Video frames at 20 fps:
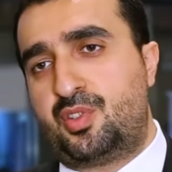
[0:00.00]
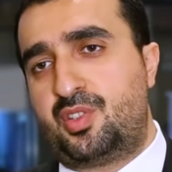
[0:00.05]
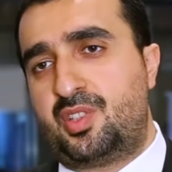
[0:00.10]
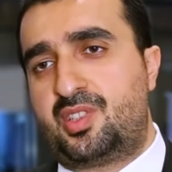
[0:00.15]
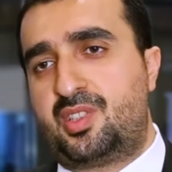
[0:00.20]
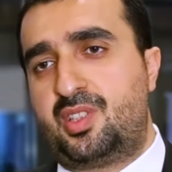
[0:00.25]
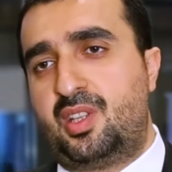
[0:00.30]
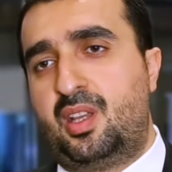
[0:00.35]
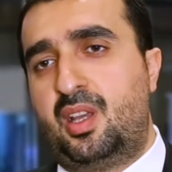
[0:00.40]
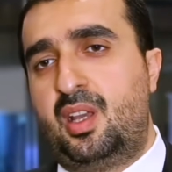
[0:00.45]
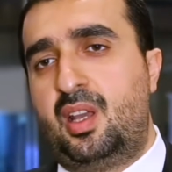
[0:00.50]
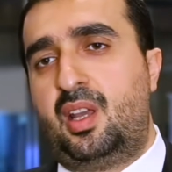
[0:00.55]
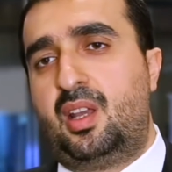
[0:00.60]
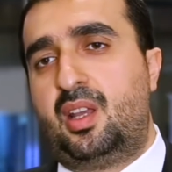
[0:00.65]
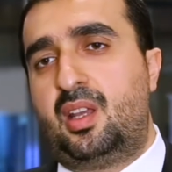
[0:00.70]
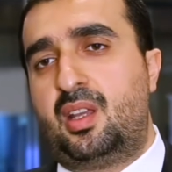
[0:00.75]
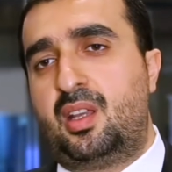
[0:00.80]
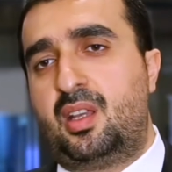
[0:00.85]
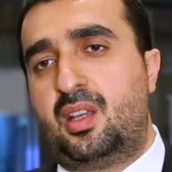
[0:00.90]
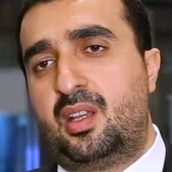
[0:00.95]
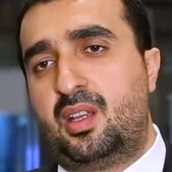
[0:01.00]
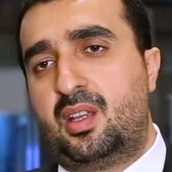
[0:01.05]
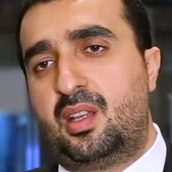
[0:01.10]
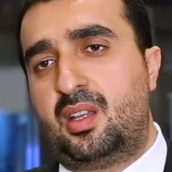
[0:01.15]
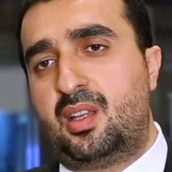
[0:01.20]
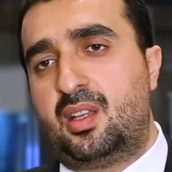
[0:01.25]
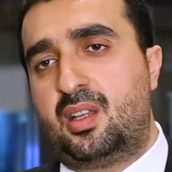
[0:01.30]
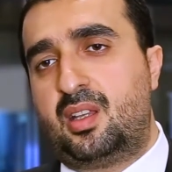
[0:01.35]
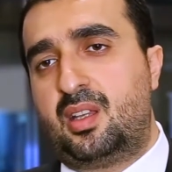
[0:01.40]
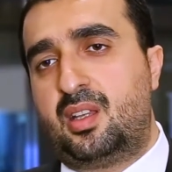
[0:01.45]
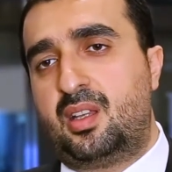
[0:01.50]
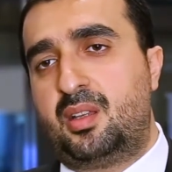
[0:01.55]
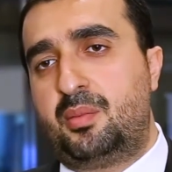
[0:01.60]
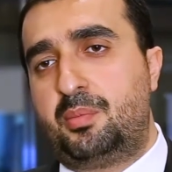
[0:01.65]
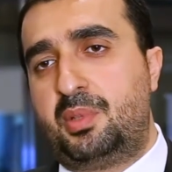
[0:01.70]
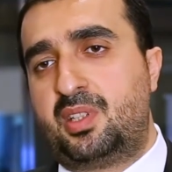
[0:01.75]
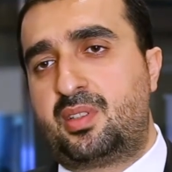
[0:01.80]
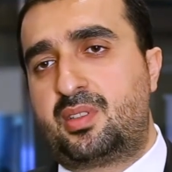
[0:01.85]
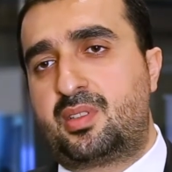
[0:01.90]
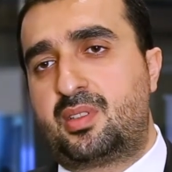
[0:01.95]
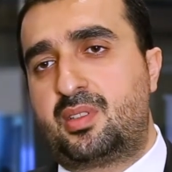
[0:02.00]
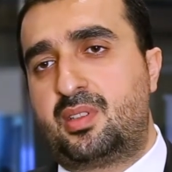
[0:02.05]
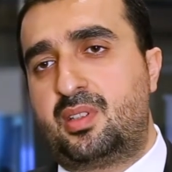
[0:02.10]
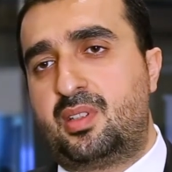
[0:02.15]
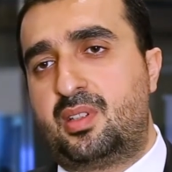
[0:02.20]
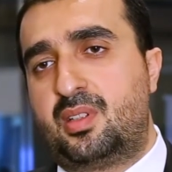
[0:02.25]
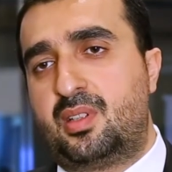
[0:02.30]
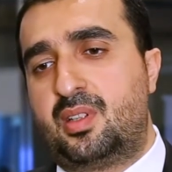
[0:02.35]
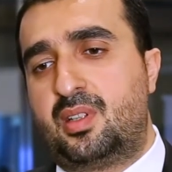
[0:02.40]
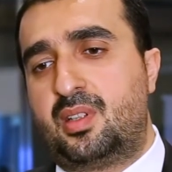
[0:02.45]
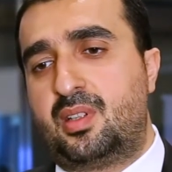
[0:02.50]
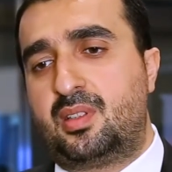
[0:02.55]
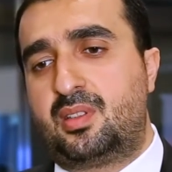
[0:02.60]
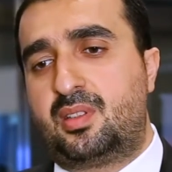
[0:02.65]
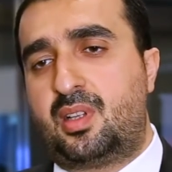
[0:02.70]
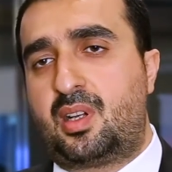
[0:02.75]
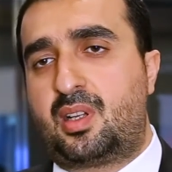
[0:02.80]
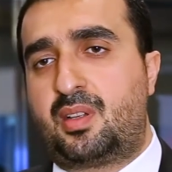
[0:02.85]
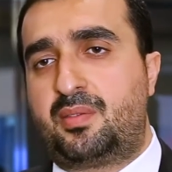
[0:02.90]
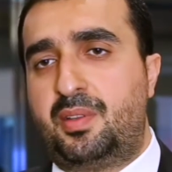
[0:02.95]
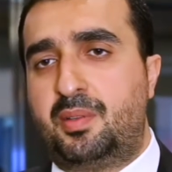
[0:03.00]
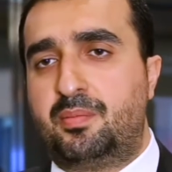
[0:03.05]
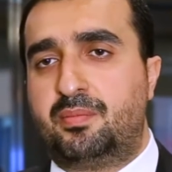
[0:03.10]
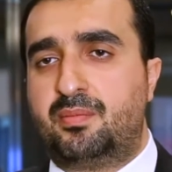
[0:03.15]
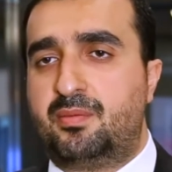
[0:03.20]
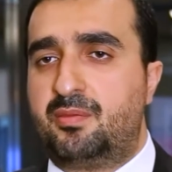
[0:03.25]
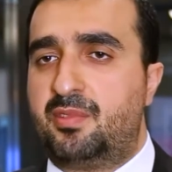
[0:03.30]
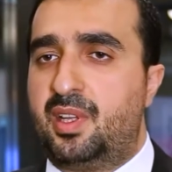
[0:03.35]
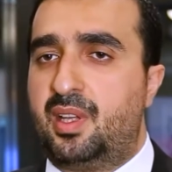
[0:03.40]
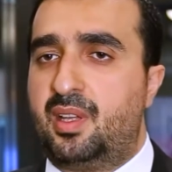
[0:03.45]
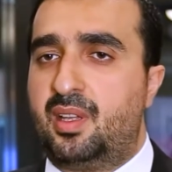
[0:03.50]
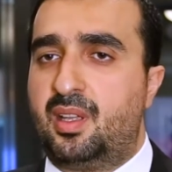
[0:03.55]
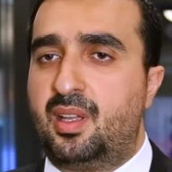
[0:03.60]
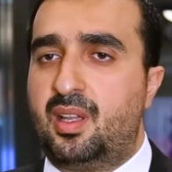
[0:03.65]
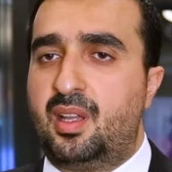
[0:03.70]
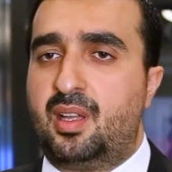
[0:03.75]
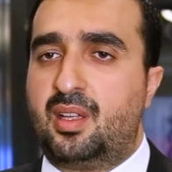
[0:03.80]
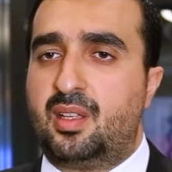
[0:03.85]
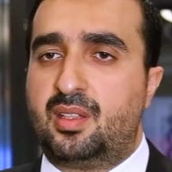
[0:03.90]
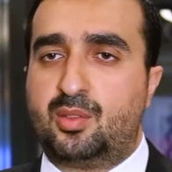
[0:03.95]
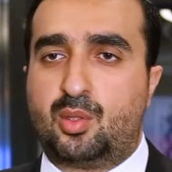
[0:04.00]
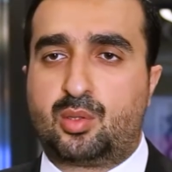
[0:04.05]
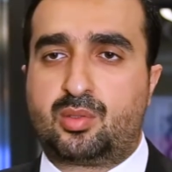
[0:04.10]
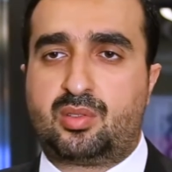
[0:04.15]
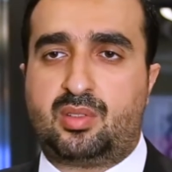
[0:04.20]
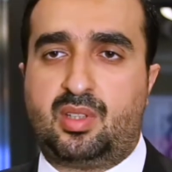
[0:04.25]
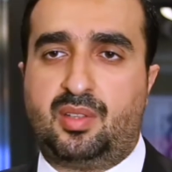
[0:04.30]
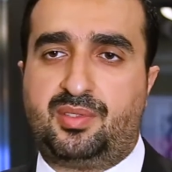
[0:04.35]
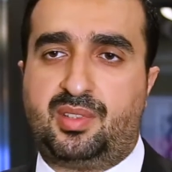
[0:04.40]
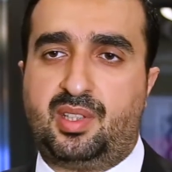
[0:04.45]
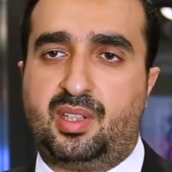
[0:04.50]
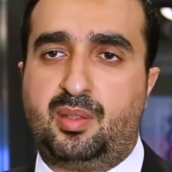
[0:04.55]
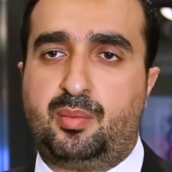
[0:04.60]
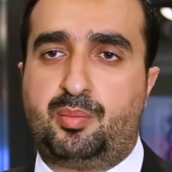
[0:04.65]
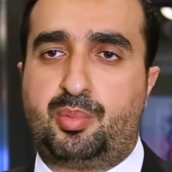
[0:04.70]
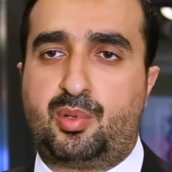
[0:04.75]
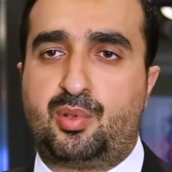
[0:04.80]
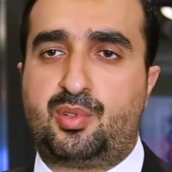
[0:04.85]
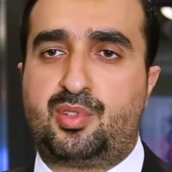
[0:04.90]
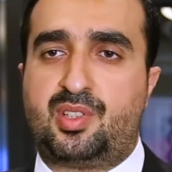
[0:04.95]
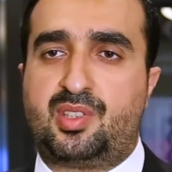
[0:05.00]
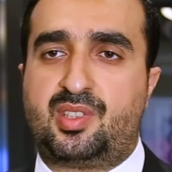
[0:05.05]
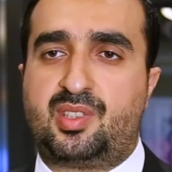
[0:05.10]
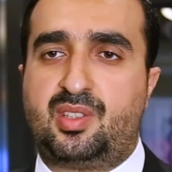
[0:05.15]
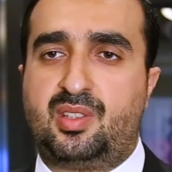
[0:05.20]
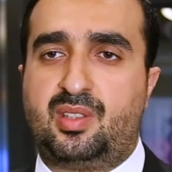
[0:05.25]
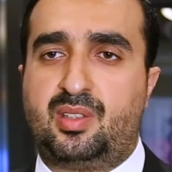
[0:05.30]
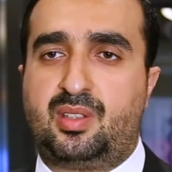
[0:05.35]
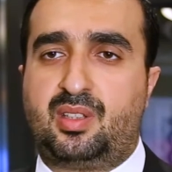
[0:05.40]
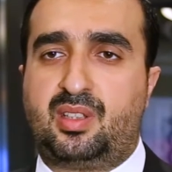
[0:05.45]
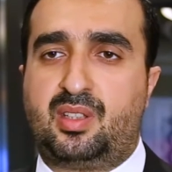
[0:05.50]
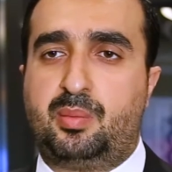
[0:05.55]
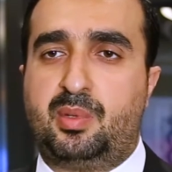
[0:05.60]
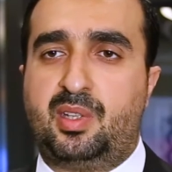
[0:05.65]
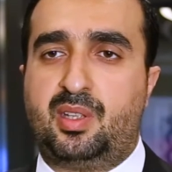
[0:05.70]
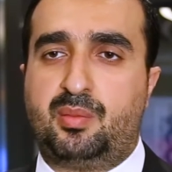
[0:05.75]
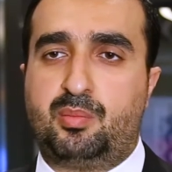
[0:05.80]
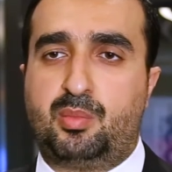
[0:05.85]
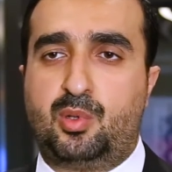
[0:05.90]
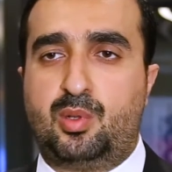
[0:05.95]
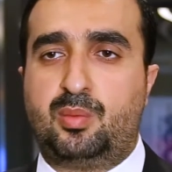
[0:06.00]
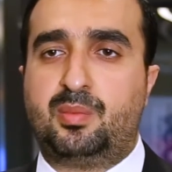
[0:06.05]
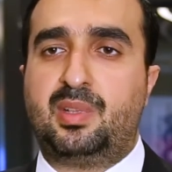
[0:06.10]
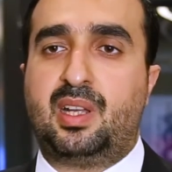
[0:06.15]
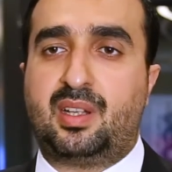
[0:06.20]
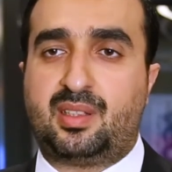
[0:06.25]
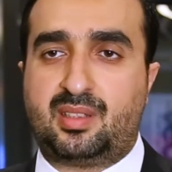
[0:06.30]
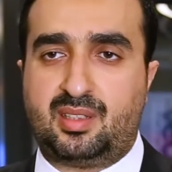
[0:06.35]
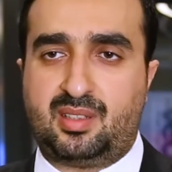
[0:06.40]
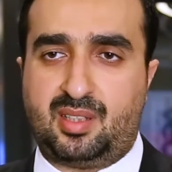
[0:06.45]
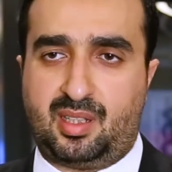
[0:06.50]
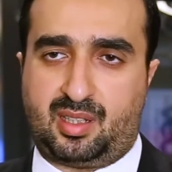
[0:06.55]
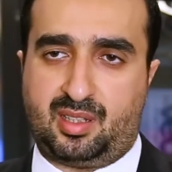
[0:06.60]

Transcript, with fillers: projesi ee, bir e, takvim ve not defteri projesinin gibi bölümlerde